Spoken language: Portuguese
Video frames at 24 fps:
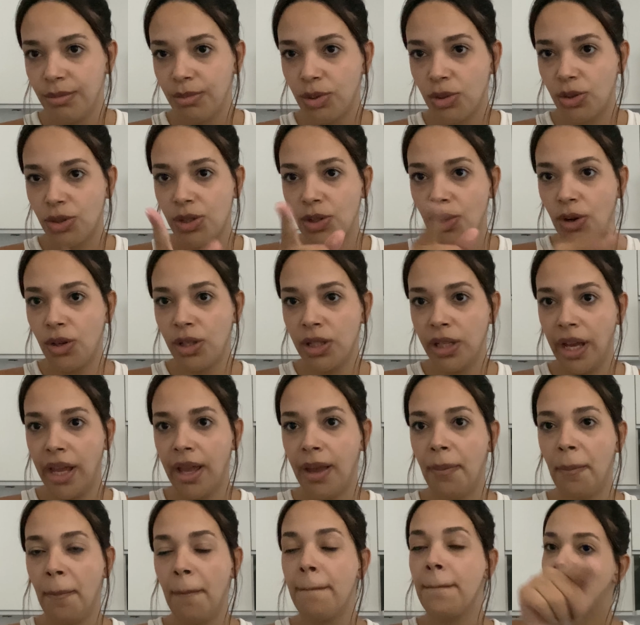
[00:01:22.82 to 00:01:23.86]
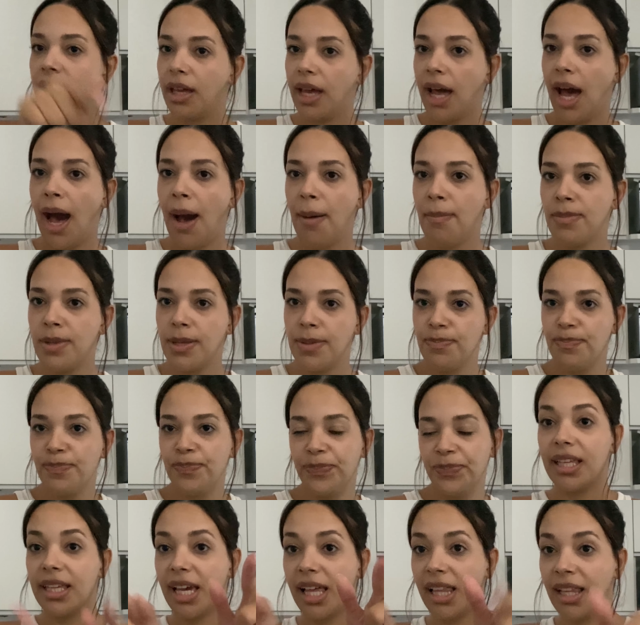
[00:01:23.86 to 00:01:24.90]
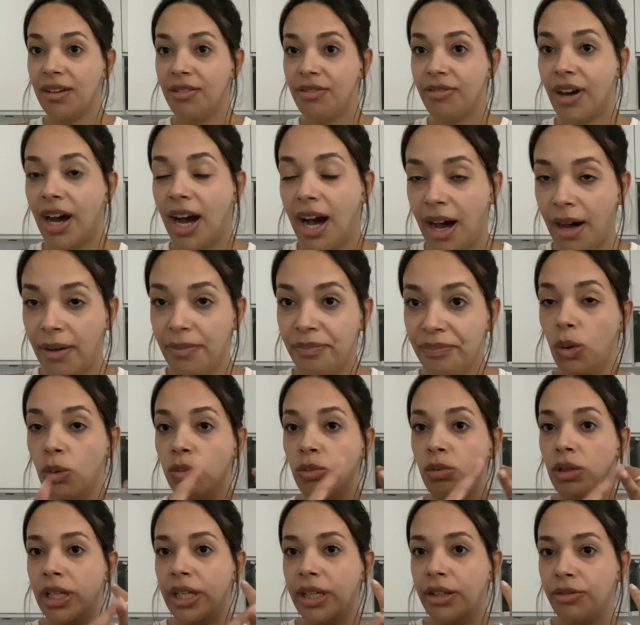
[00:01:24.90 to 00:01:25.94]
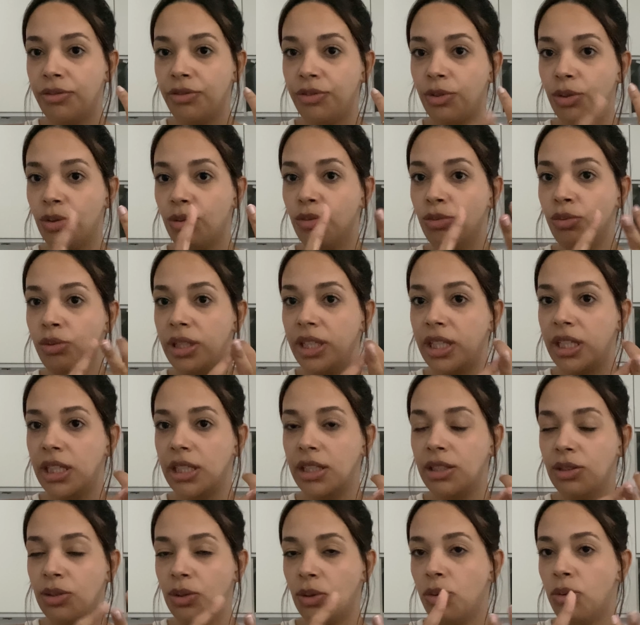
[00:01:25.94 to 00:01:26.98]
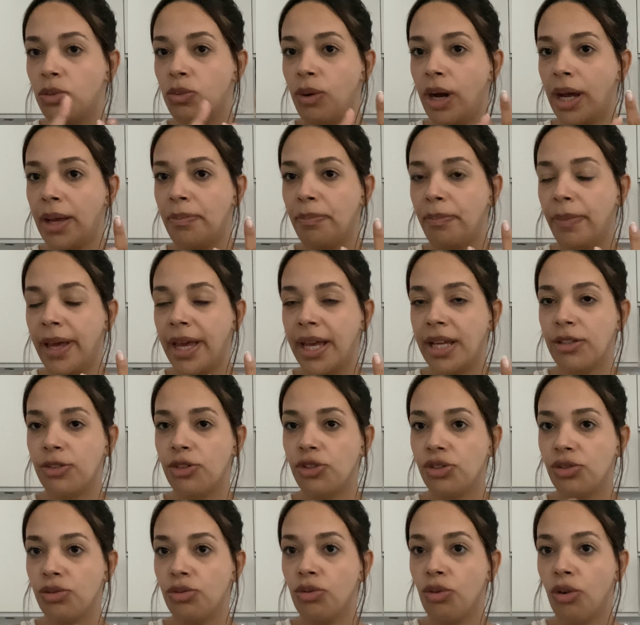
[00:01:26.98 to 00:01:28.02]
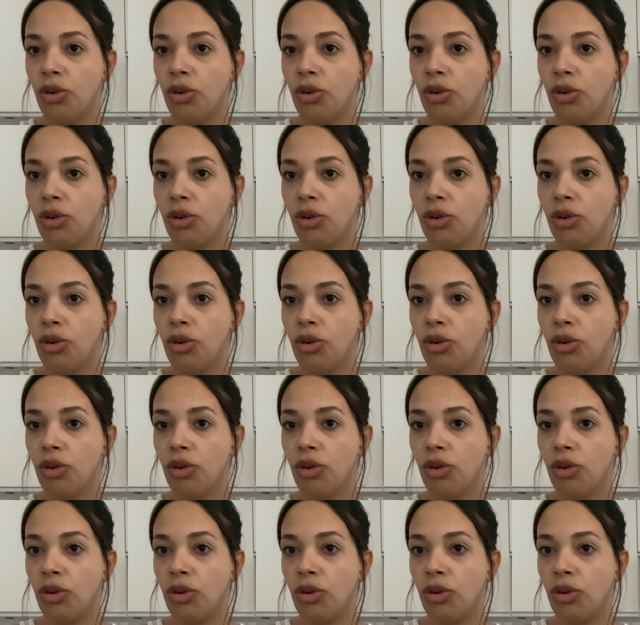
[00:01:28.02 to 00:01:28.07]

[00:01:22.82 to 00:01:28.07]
pro seu rolê? Cabe quer levar um livro, um Kindle, um iPad, um